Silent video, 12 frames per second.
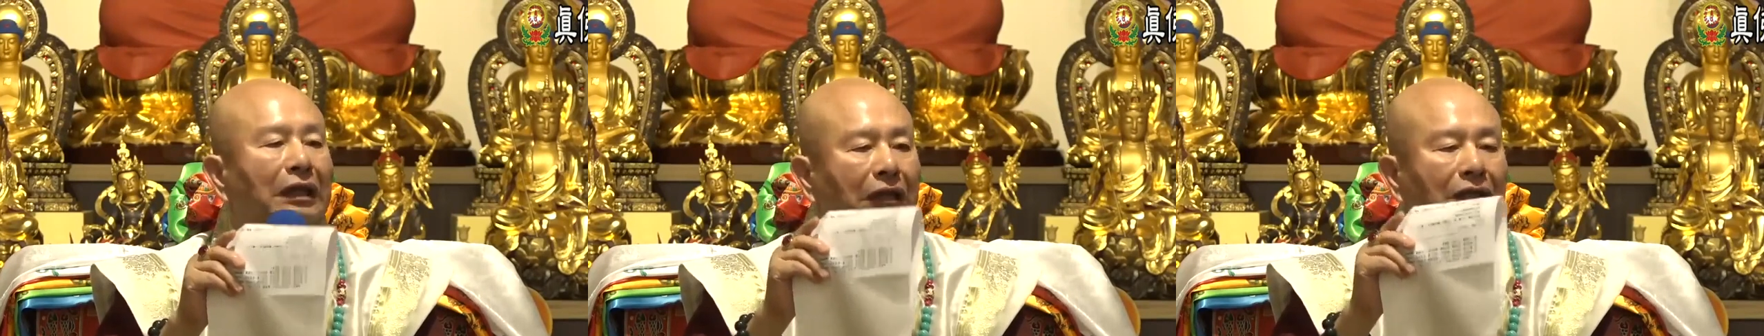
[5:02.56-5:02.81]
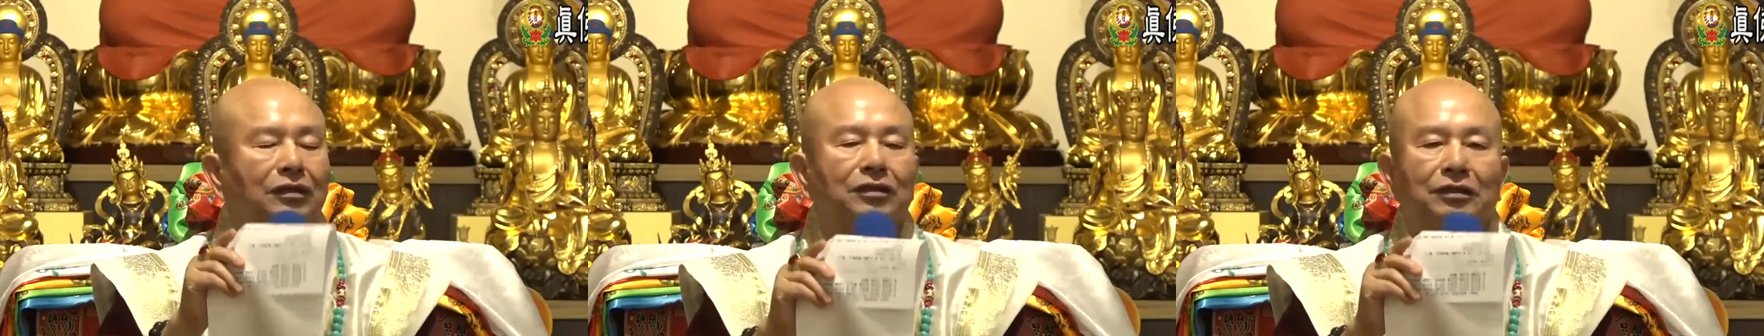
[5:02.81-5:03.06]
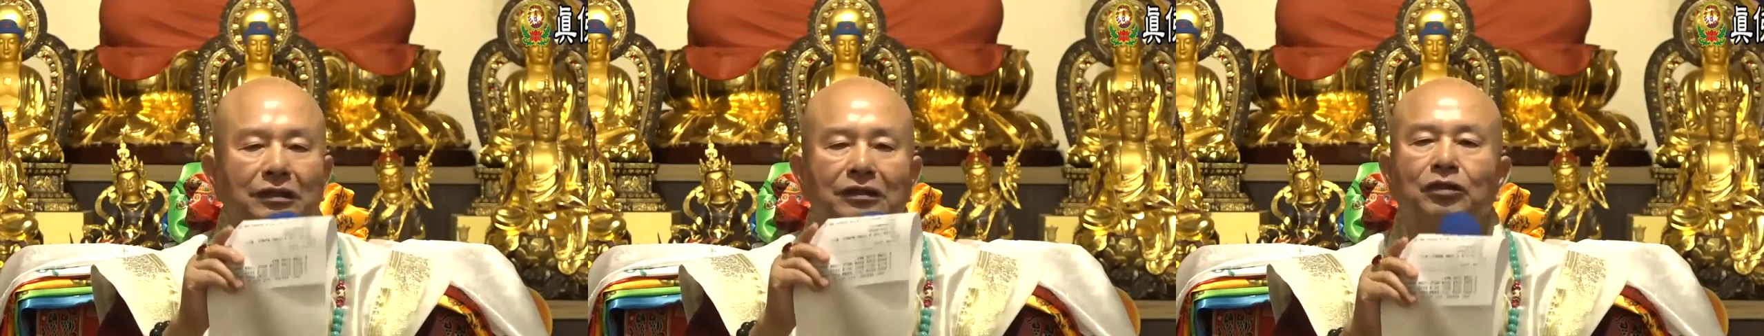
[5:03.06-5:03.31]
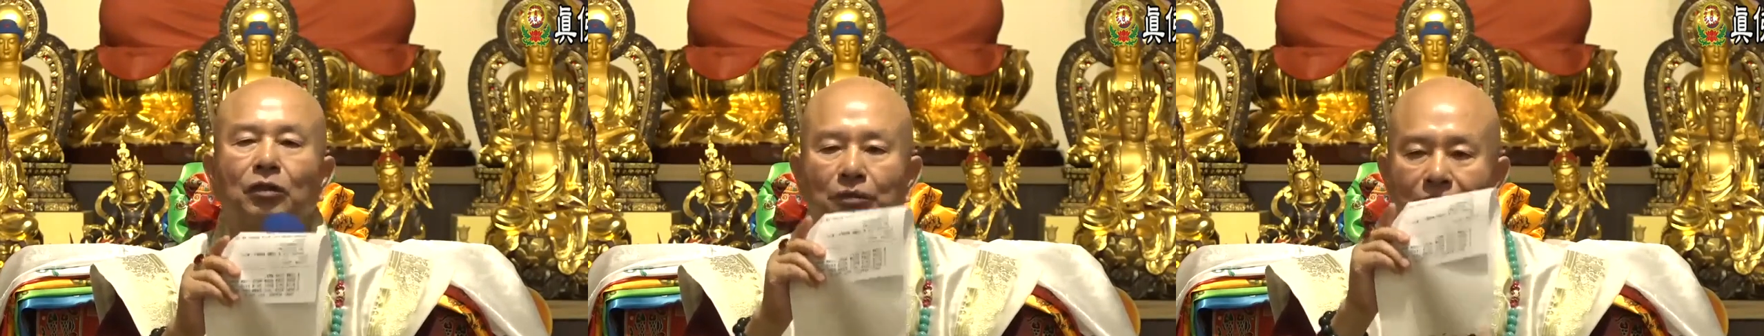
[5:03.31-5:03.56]
等于是一
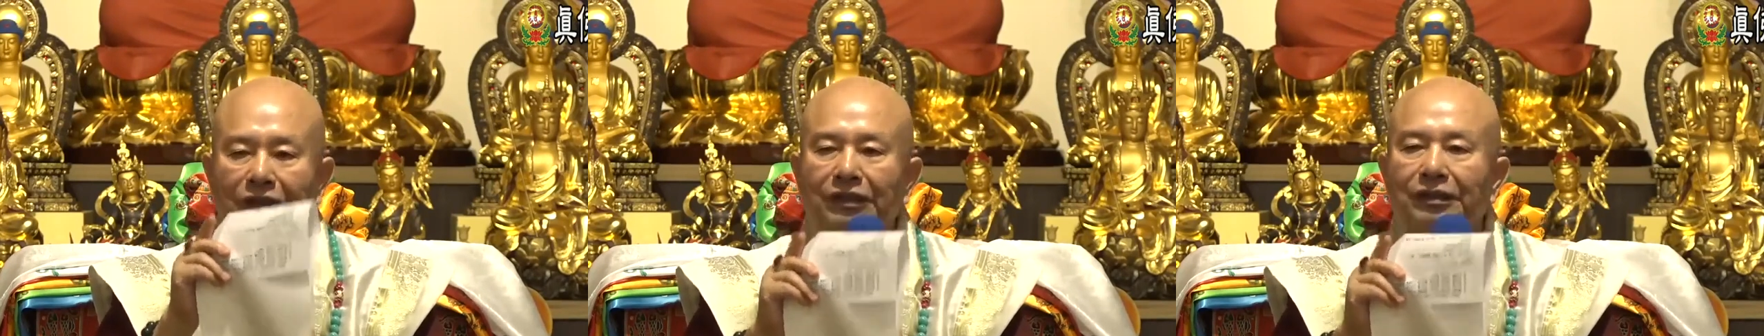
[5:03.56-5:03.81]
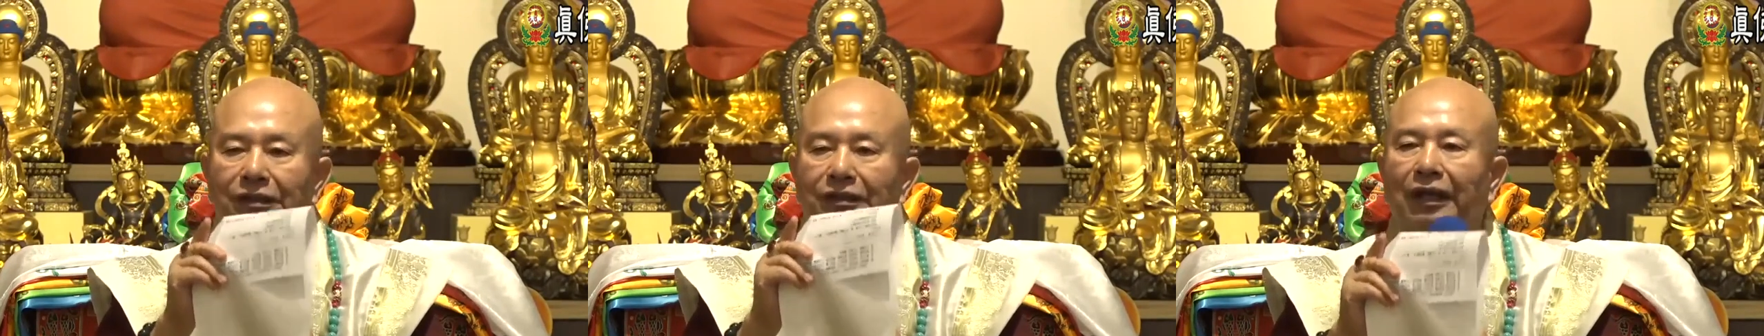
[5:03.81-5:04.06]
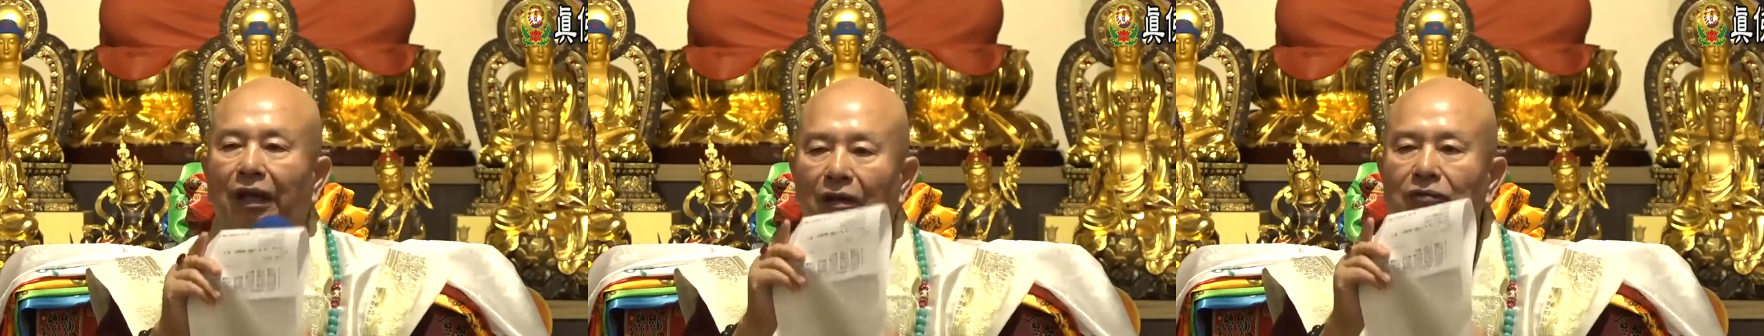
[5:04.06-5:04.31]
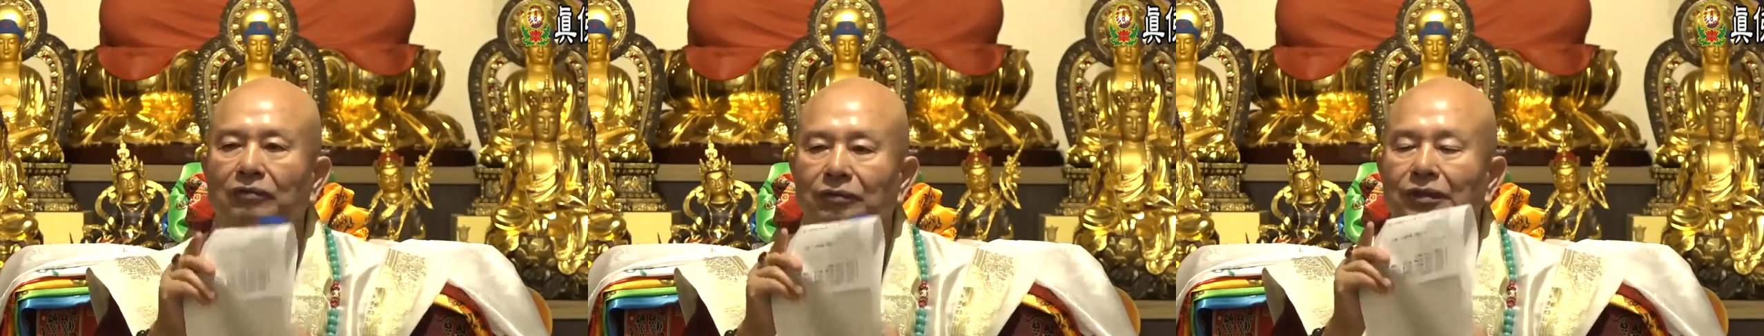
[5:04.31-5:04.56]
种披甲
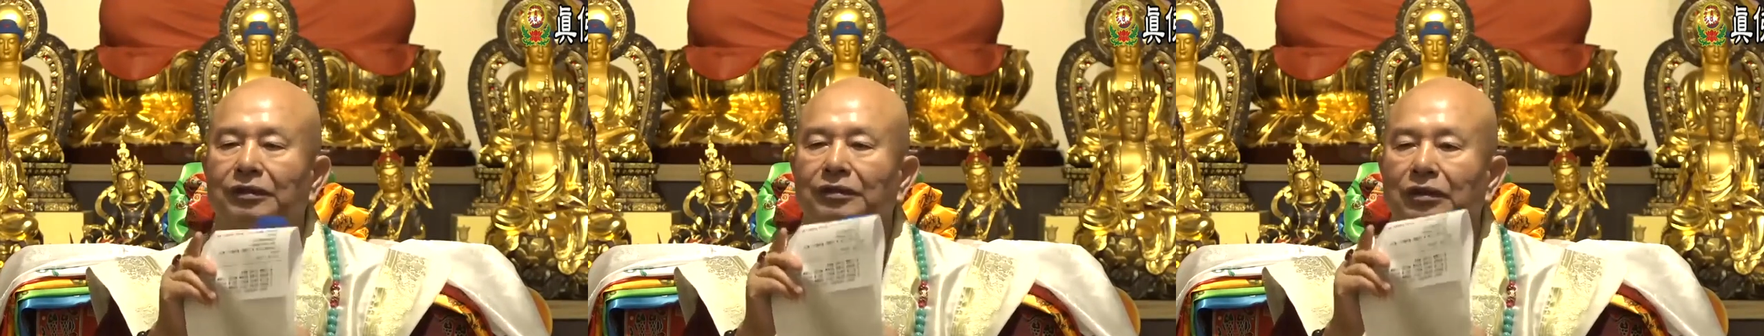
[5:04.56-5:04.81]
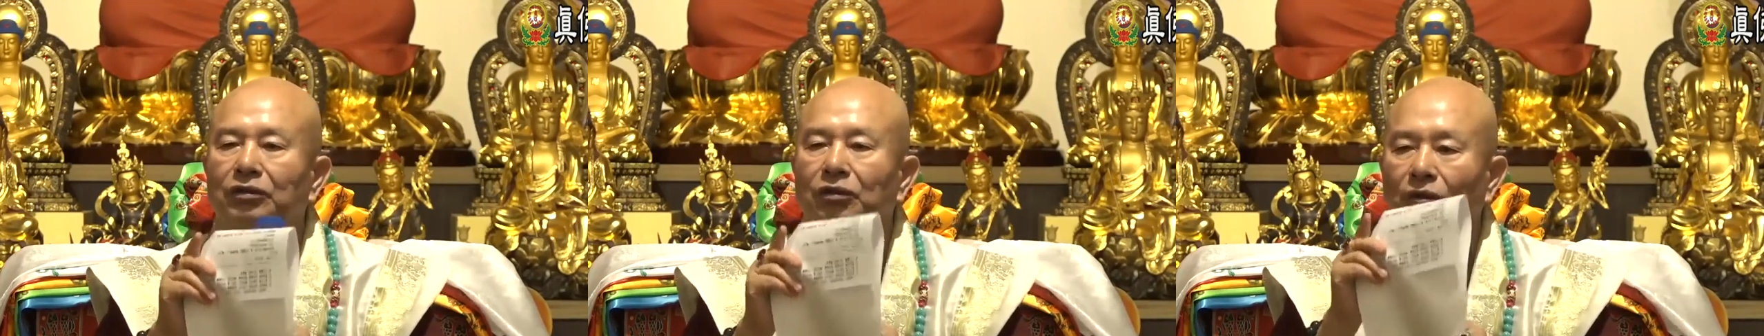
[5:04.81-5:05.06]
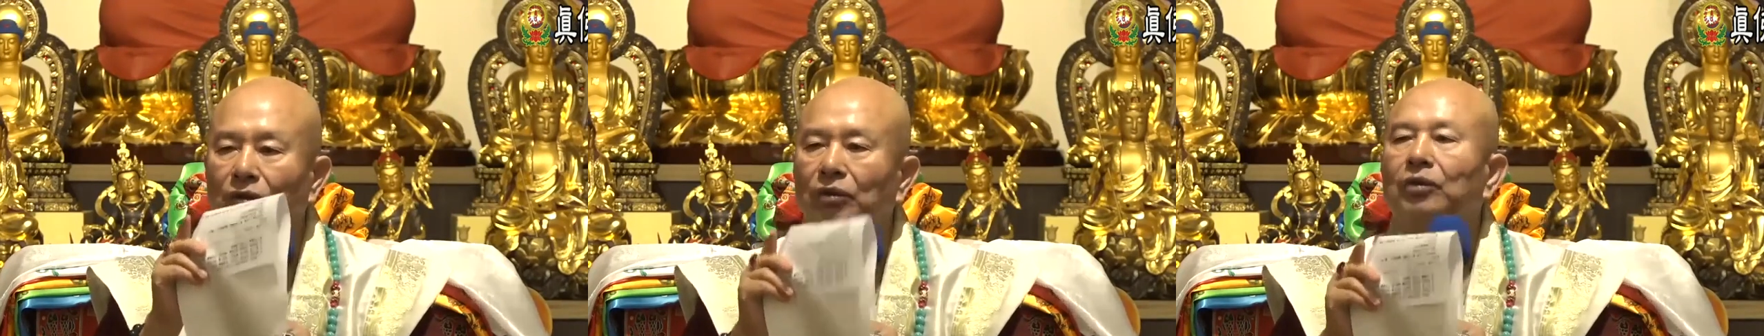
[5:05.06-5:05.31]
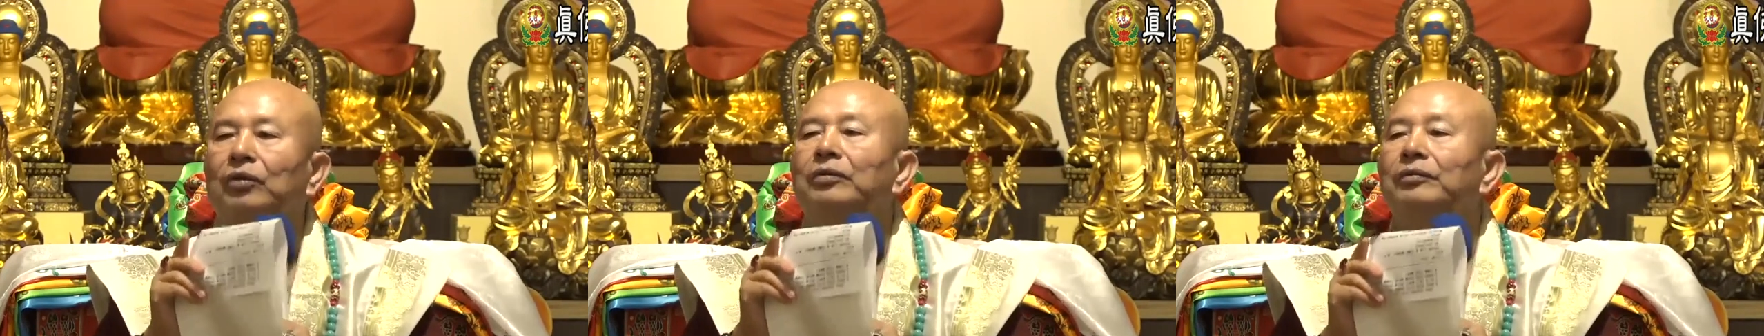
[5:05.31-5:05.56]
护身的作
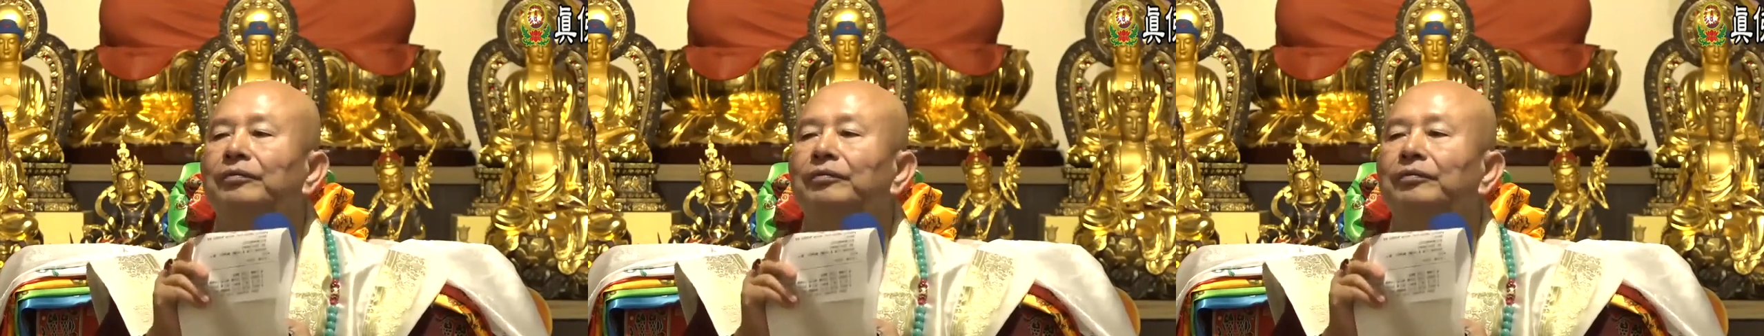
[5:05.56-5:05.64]
用。